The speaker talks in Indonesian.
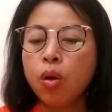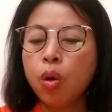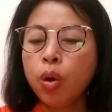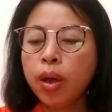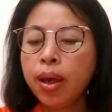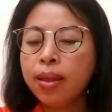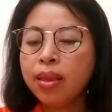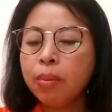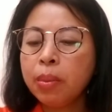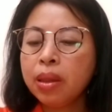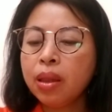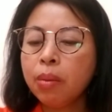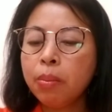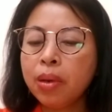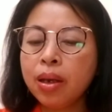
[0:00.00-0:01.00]
Oke,
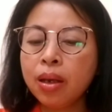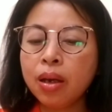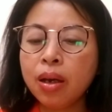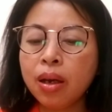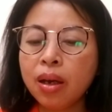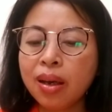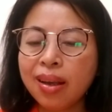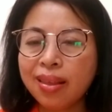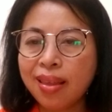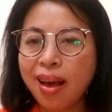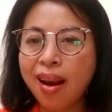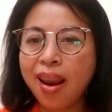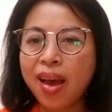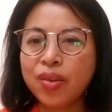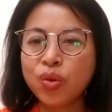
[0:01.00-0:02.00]
teman-teman, eh,
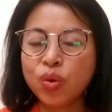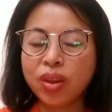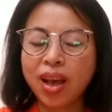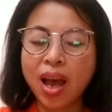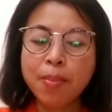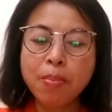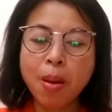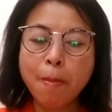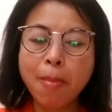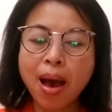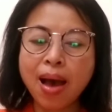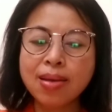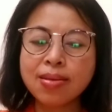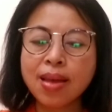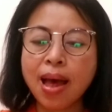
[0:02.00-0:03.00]
kita lanjutkan
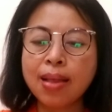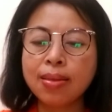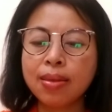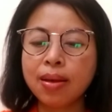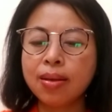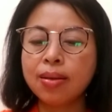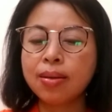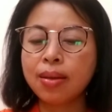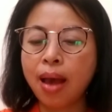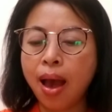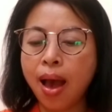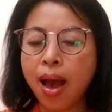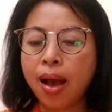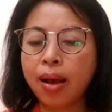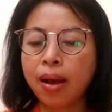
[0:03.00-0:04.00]
pembahasan
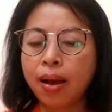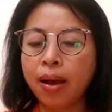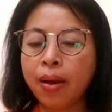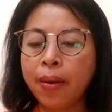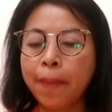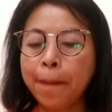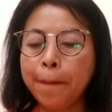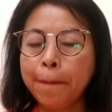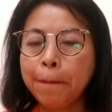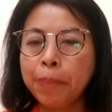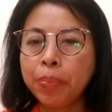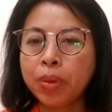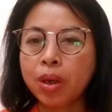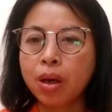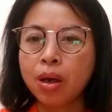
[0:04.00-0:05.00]
tentang
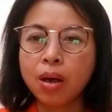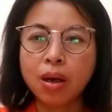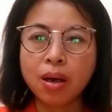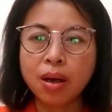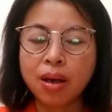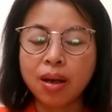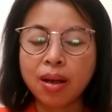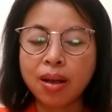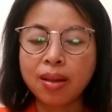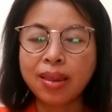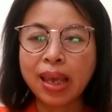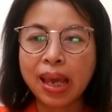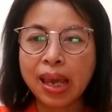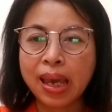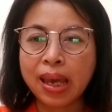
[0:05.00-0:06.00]
Eh,
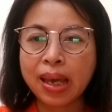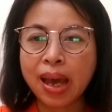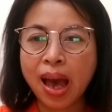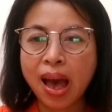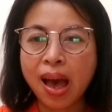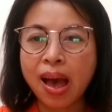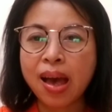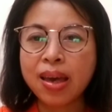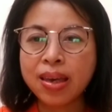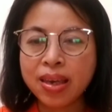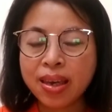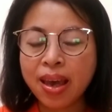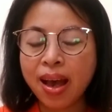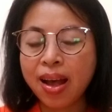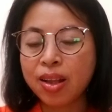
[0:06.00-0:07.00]

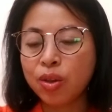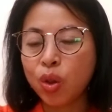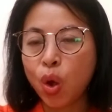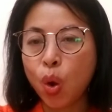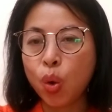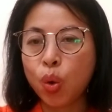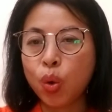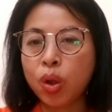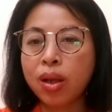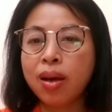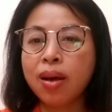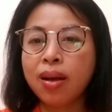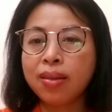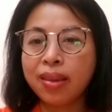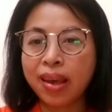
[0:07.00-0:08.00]
TKI atau
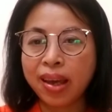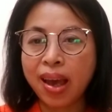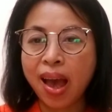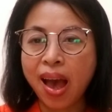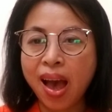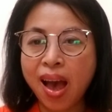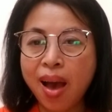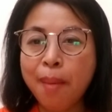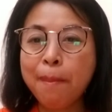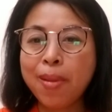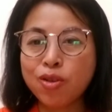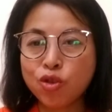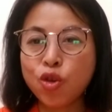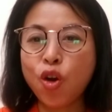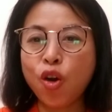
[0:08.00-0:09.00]
eh, TKA
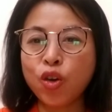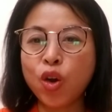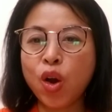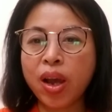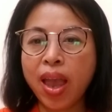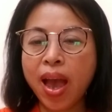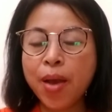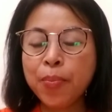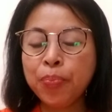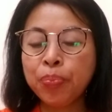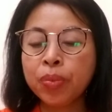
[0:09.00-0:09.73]
masuk Hong Kong ya.